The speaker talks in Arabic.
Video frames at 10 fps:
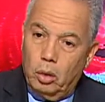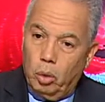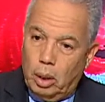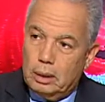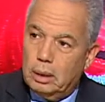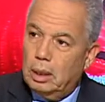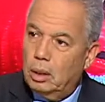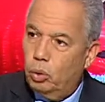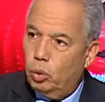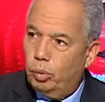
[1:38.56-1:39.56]
تخصص
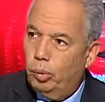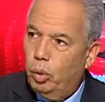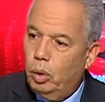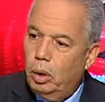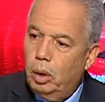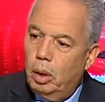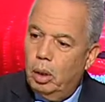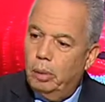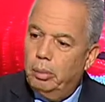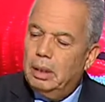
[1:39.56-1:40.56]
هذا الاسبوع
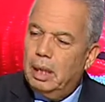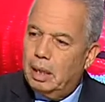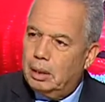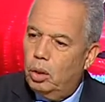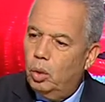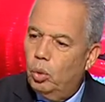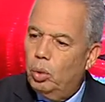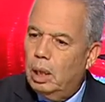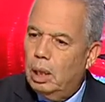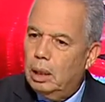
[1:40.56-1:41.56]
بالدرجه
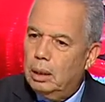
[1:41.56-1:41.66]
الاولى